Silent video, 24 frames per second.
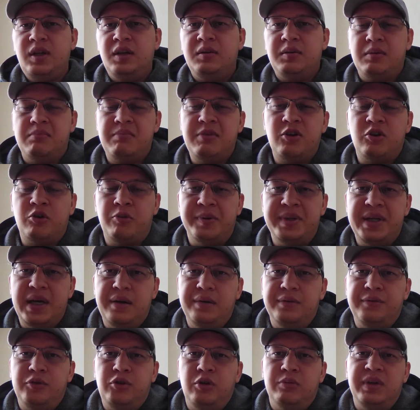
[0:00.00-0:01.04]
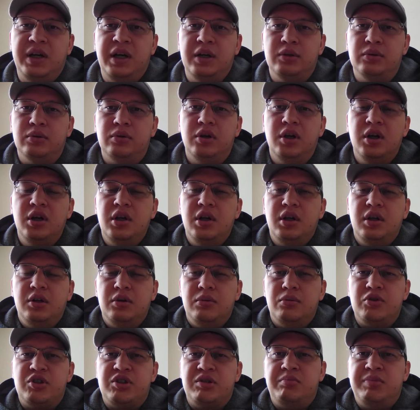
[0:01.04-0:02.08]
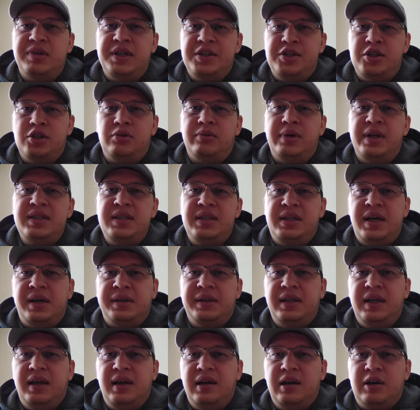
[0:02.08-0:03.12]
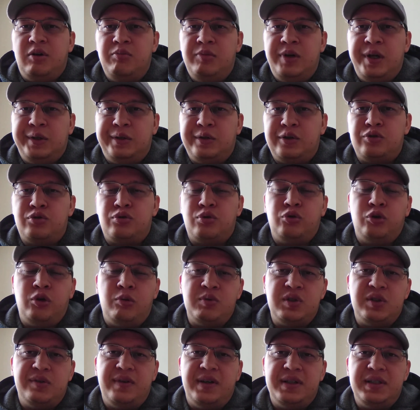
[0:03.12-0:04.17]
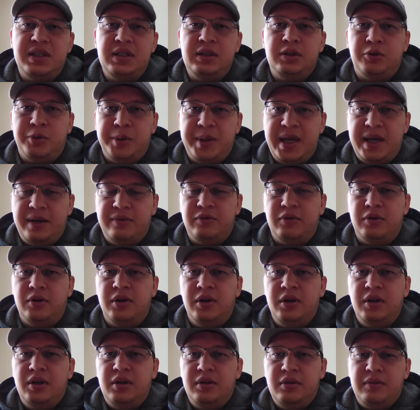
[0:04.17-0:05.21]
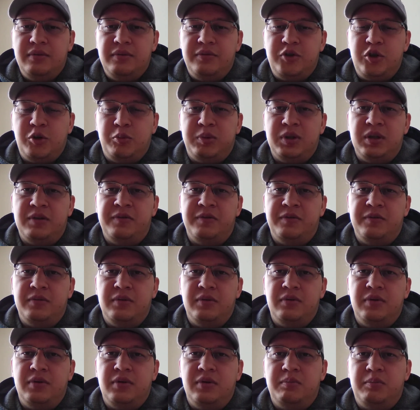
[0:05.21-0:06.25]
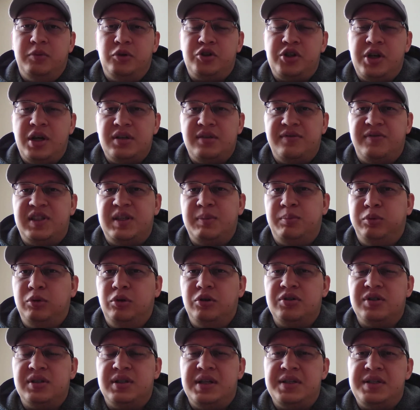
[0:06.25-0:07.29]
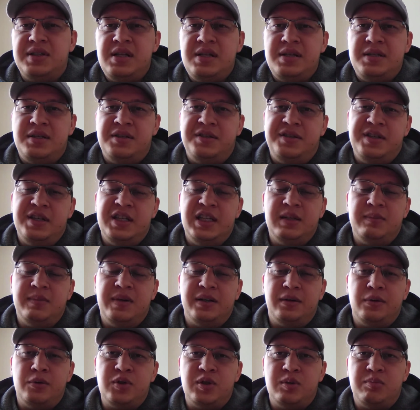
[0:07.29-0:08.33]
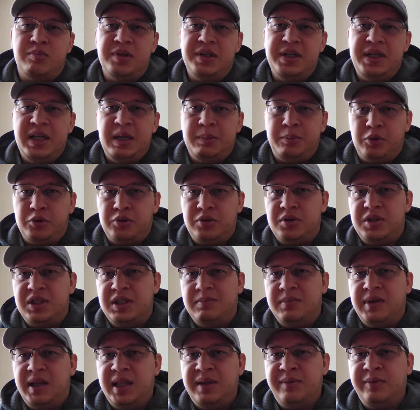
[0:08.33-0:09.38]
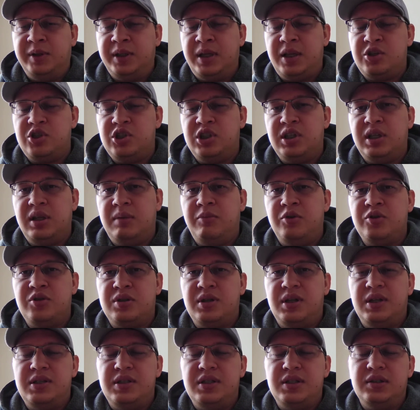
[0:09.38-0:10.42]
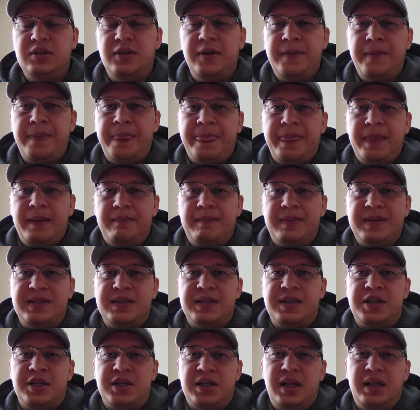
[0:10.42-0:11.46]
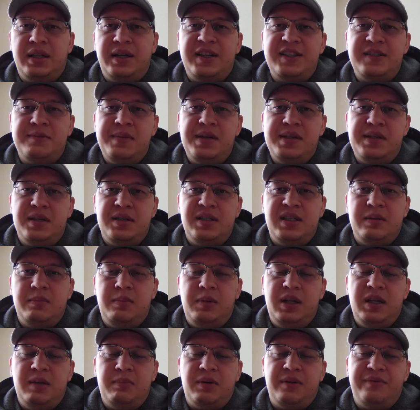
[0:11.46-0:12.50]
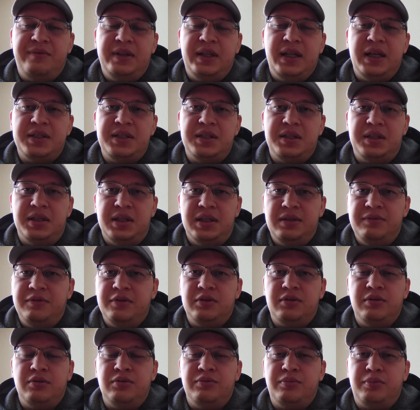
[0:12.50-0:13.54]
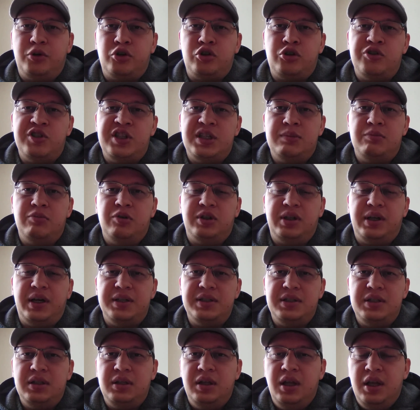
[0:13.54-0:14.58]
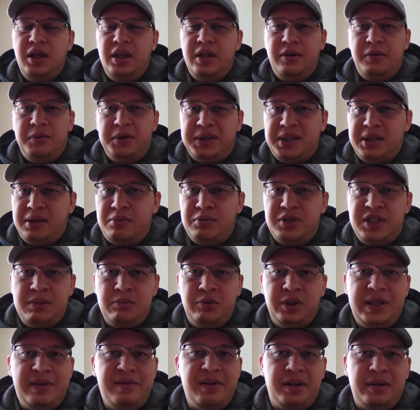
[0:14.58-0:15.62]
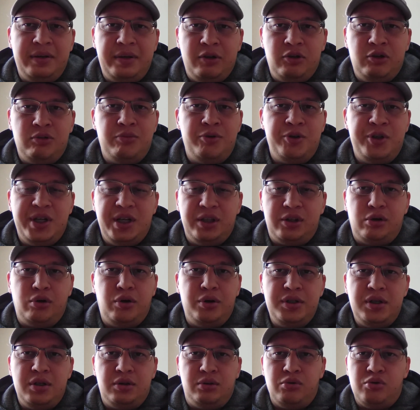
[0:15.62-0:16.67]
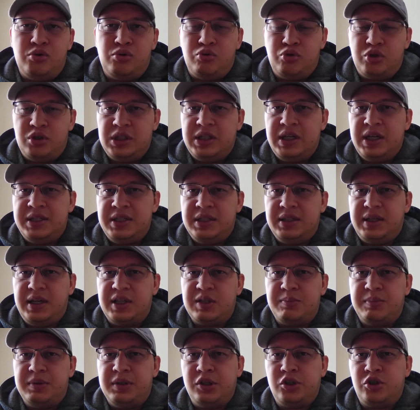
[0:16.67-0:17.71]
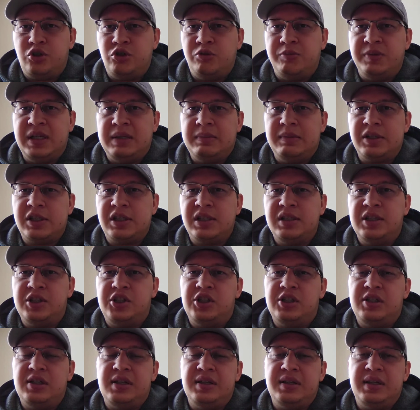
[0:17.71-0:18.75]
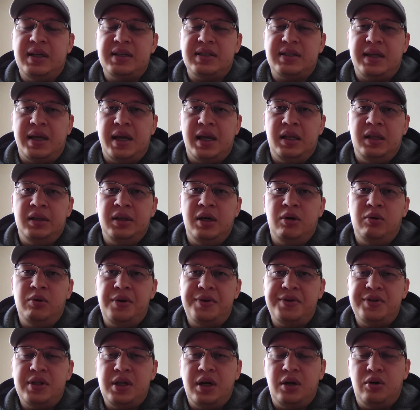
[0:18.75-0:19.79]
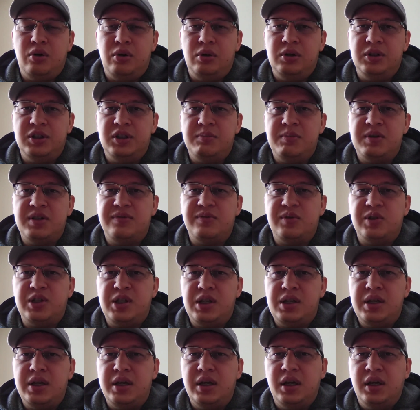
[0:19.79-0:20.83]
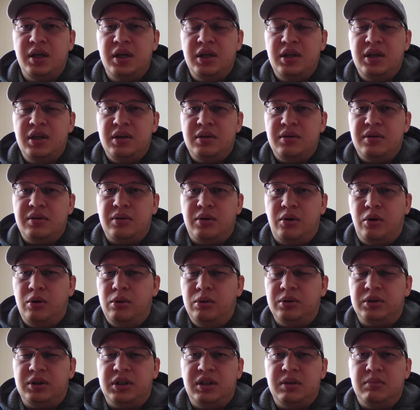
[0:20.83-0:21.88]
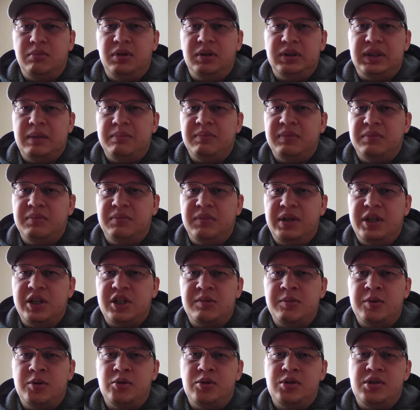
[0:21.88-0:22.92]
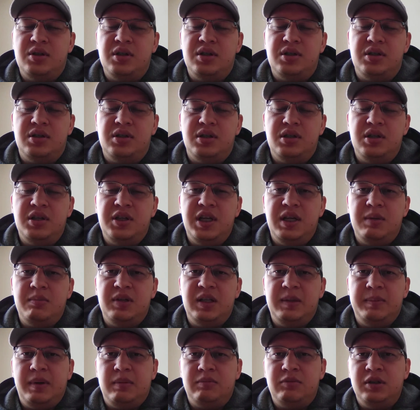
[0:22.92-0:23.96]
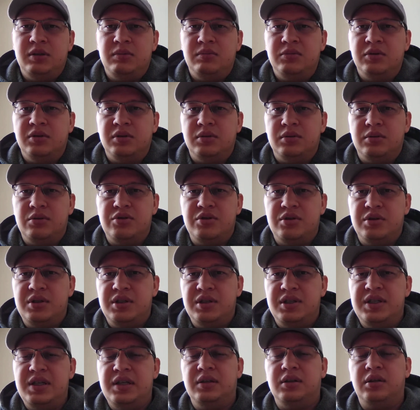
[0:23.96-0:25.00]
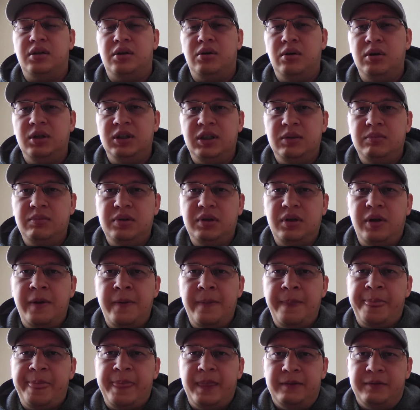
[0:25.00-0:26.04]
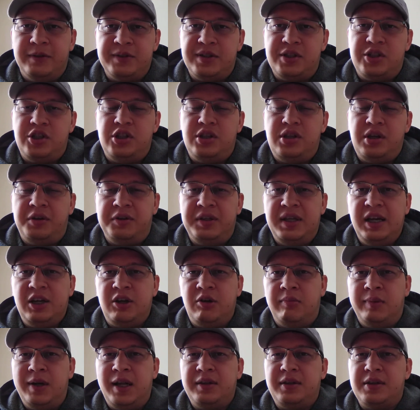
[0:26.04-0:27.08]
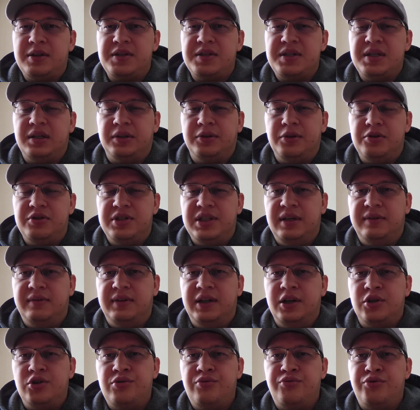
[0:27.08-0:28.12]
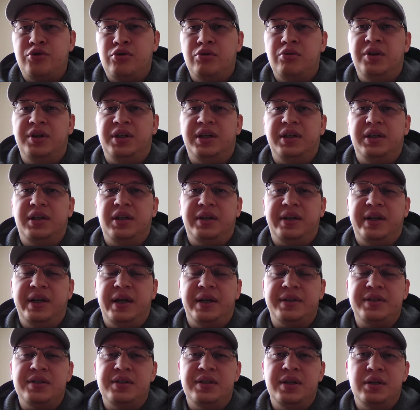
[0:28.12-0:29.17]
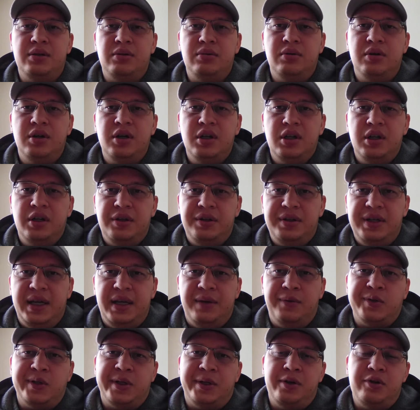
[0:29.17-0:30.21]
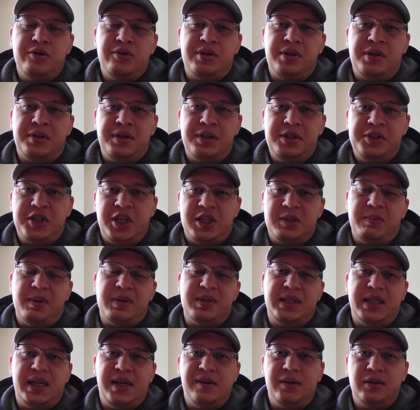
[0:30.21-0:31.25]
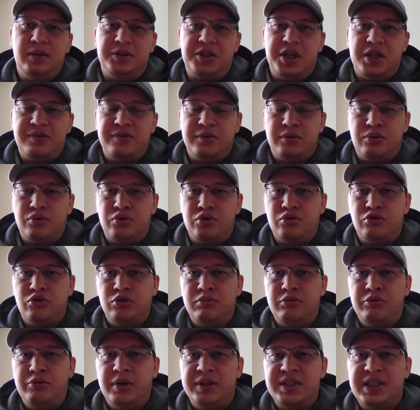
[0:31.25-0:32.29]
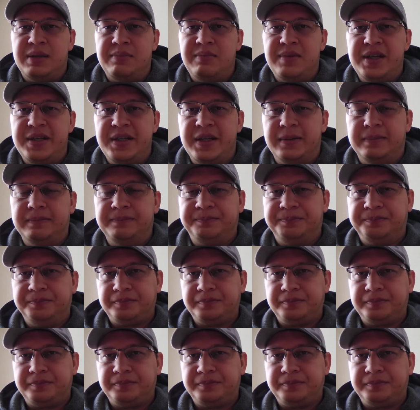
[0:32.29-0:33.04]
К примеру, у меня вот в том году уже были ситуации, когда аккумулятор с трудом заводил, но я его в теплое, э, получается, в тепло заносил, если сильные морозы были, я просто снимал его, домой заносил, подзаряжал раз в месяц для профилактики, и вот он прошлую зиму отходил. Вот эту зиму, наверное, я думаю, не отходит, то есть уже один раз было, что у меня машина 4 дня стояла на улице на холоде без движения, холод-то был там даже минус 10 синее было, по-моему, то есть не сильно-то холодно было, вот за 4 дня аккумулятор сел, то есть я выхожу, все, никаких реакций нету, я его занес, зарядил, сейчас поставил, сейчас вот уже думаю о замене.